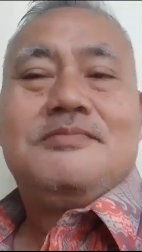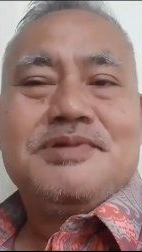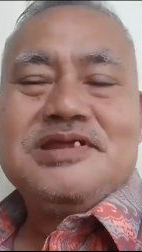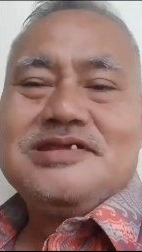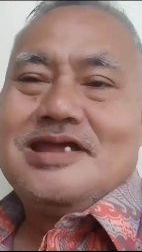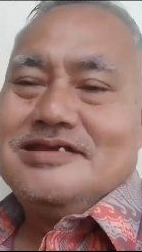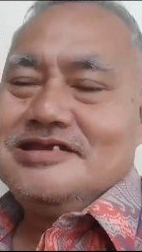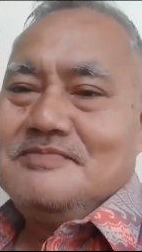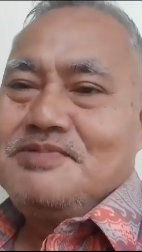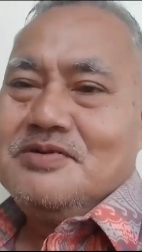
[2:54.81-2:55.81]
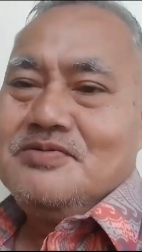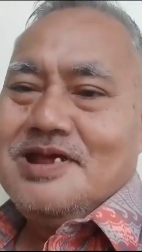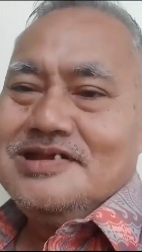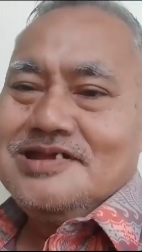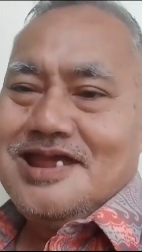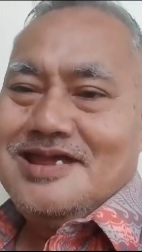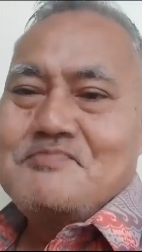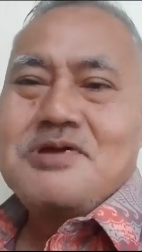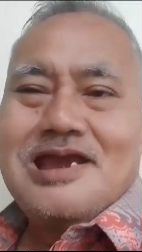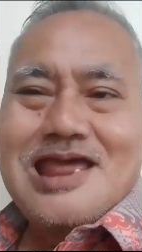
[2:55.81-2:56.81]
bisa tetap berkuasa
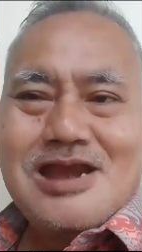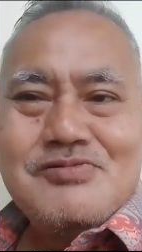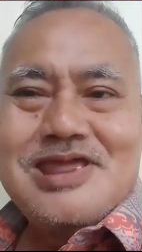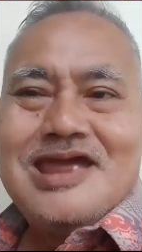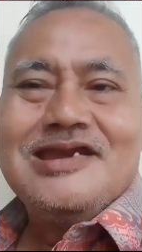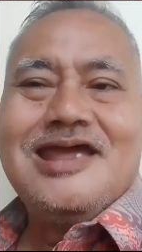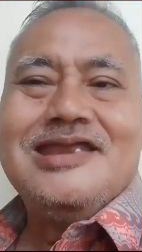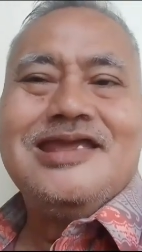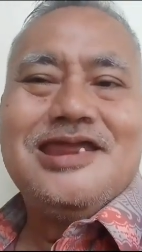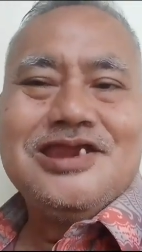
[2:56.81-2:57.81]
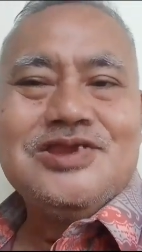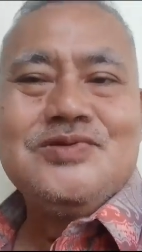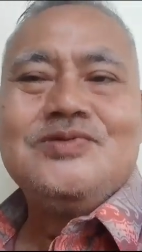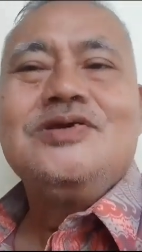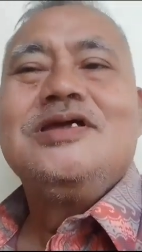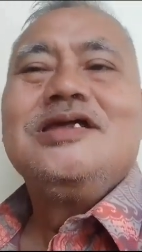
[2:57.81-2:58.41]
melalui anaknya itu